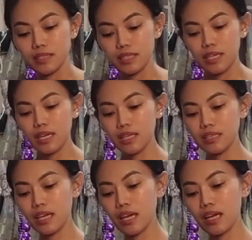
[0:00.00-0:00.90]
And
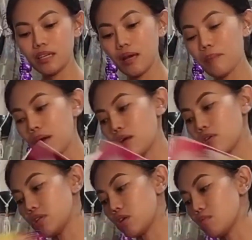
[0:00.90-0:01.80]
then, meron
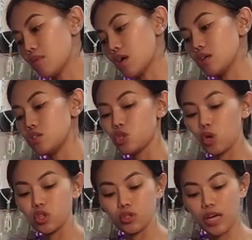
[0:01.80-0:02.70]
ako mga
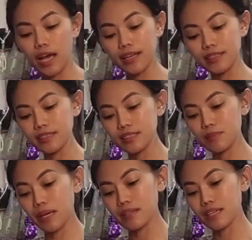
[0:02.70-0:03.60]
deodorant
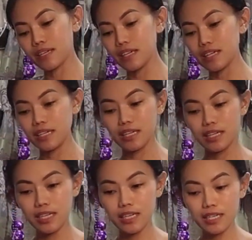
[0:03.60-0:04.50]
para sa
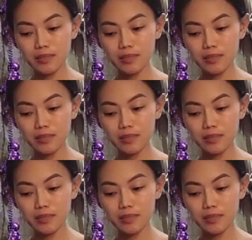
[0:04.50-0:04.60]
kilikili.